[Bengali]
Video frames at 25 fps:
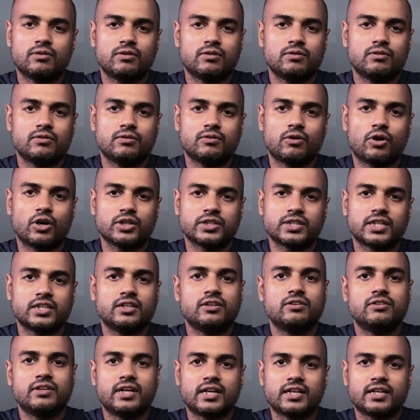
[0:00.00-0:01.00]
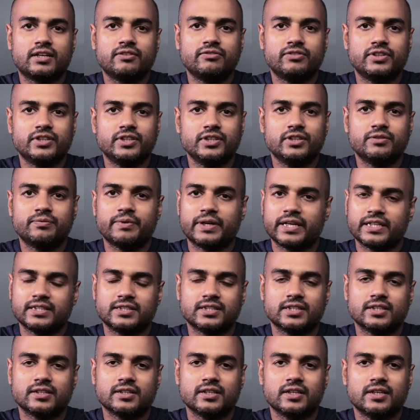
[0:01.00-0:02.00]
ও অসাধারণ একটা ভিডিও
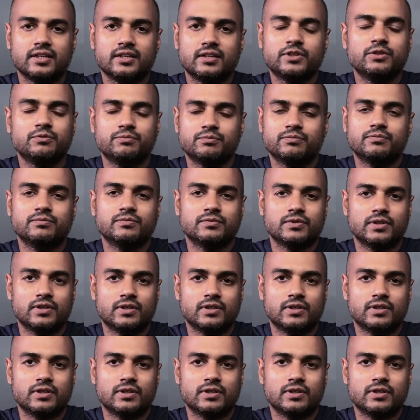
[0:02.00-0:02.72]
পেয়েছে আমি খুব